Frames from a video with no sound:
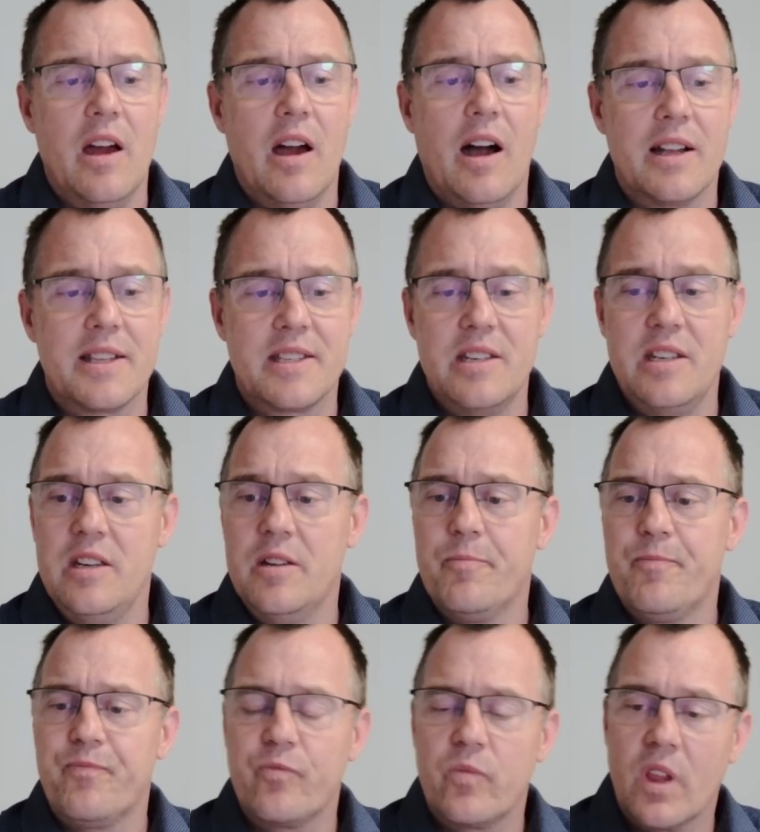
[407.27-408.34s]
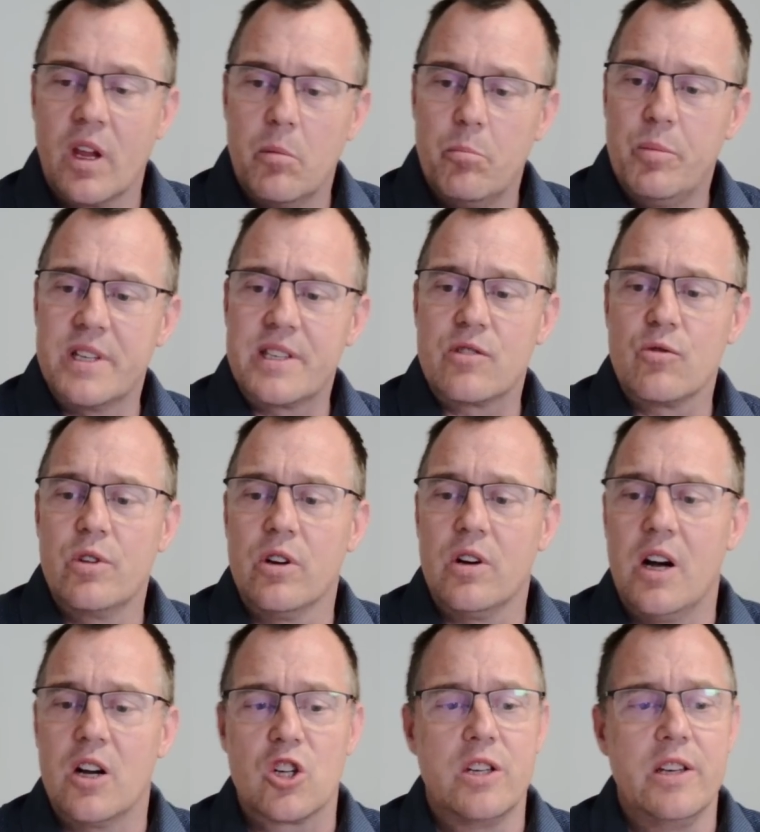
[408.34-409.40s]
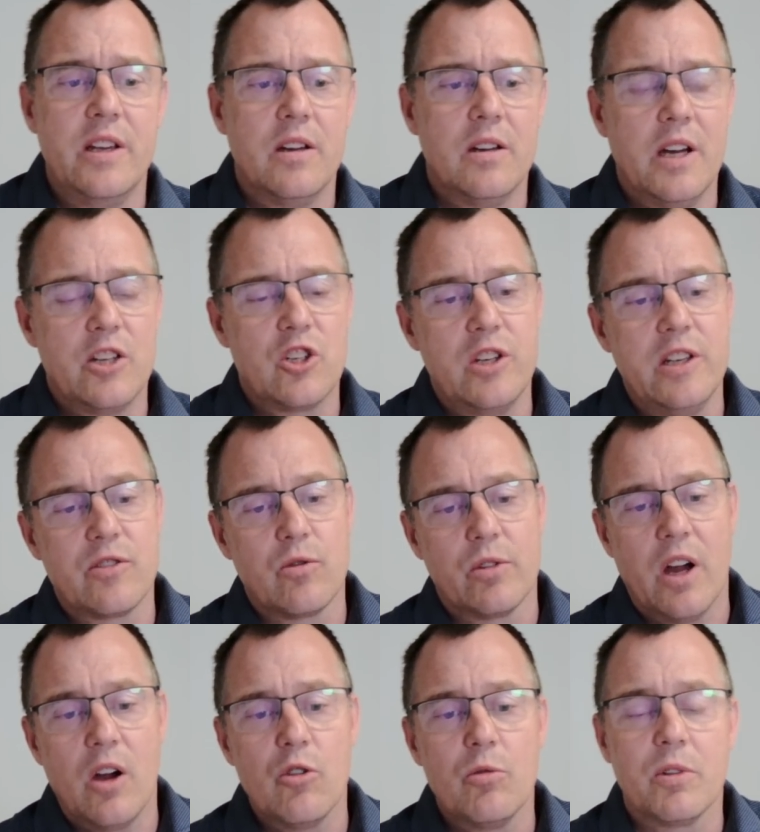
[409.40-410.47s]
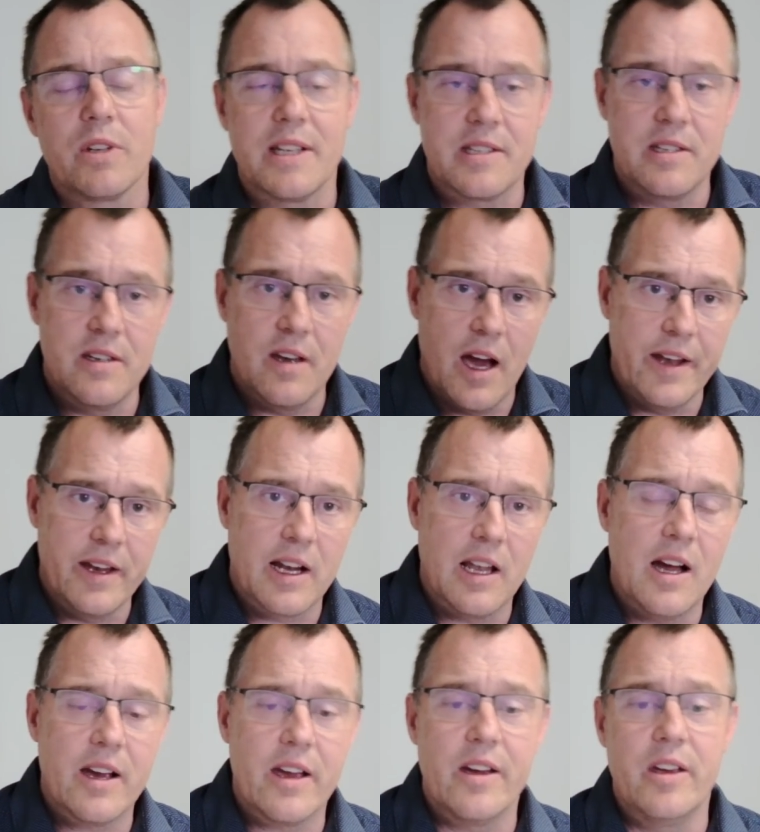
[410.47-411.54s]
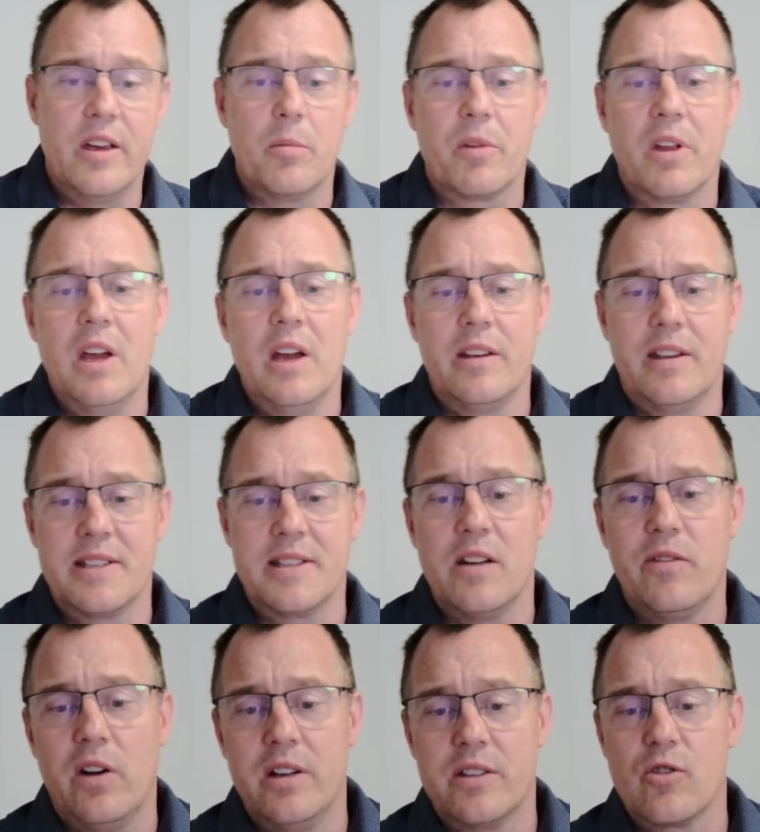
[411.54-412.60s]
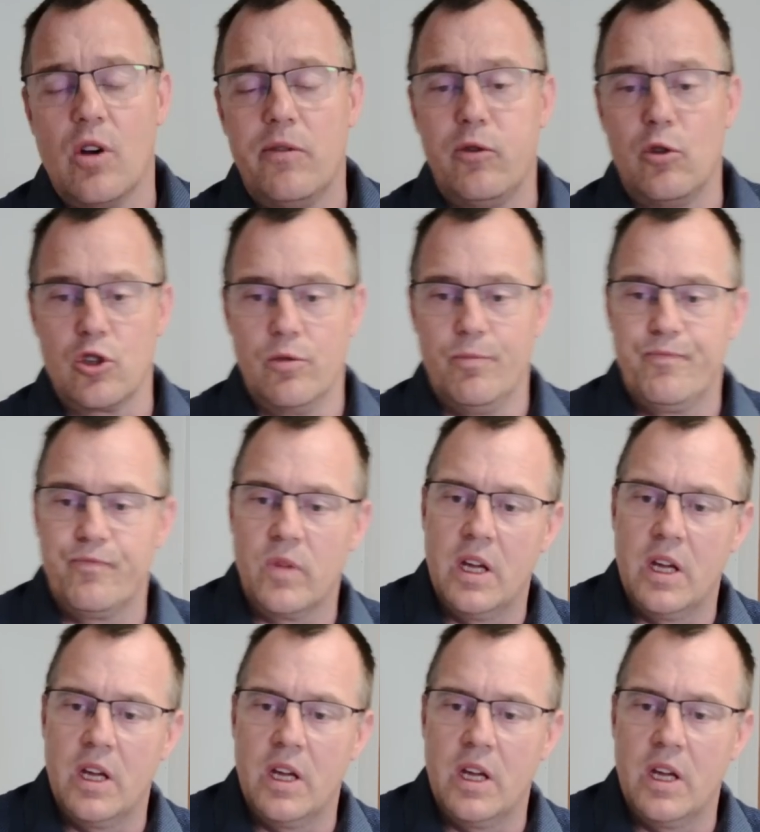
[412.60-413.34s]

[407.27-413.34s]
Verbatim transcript: hat sie bis zu ihrer äh, Entschließung darüber, dass sie eine Klage erhebt, den Sachverhalt zu erforschen.